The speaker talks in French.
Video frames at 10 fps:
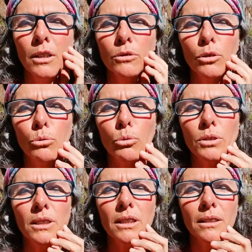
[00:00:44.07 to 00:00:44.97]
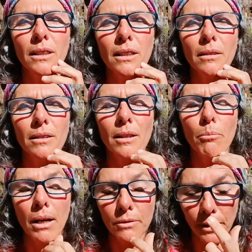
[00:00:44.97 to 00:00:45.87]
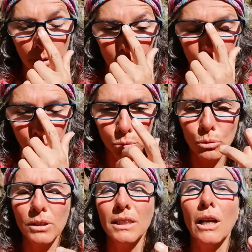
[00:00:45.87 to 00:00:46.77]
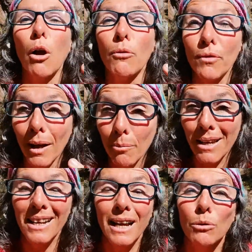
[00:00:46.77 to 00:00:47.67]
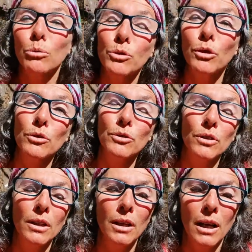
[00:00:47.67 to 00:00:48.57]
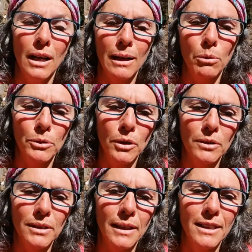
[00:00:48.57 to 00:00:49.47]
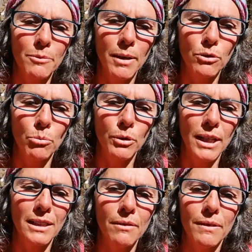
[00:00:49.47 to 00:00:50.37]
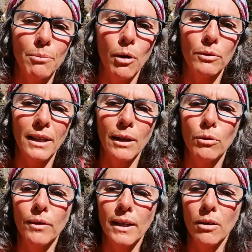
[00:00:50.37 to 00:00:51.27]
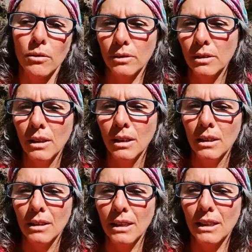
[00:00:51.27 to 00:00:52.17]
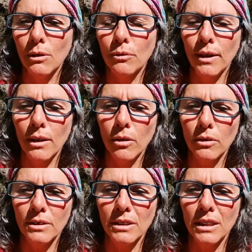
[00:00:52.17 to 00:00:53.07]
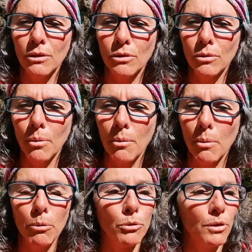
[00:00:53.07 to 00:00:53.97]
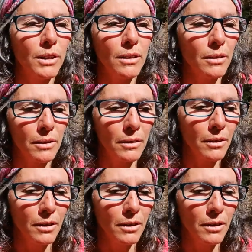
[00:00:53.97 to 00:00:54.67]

de tout ce qui était des basses fréquences, tout ce qui enfermait la conscience. La conscience, c'est un espace de mon être qui vibre en très haute fréquence. Qui dit haute fréquence dit que, bah, à un moment donné, euh,